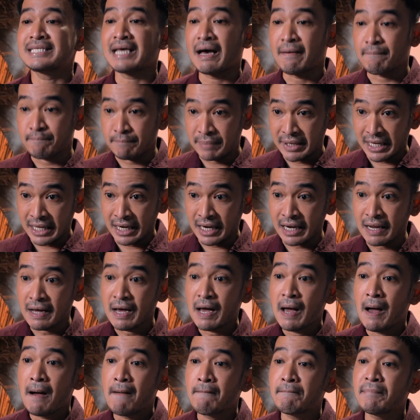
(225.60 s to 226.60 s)
sambil
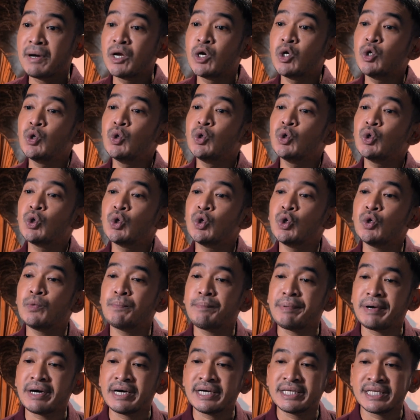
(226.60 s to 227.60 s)
menunggu
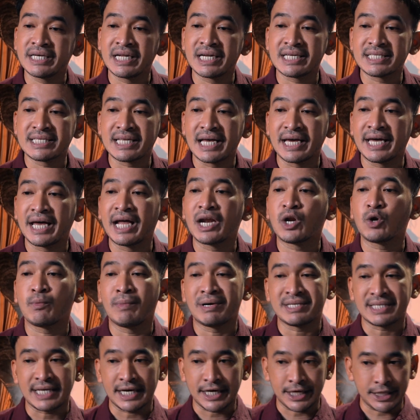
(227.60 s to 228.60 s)
penyelesaian
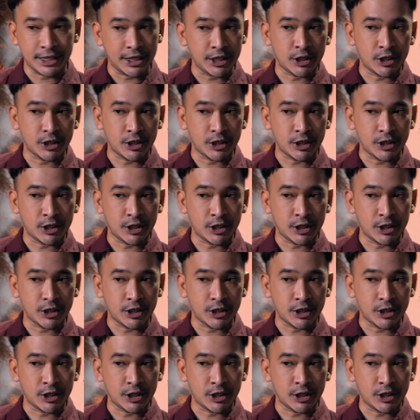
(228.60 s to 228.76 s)
rumah sakit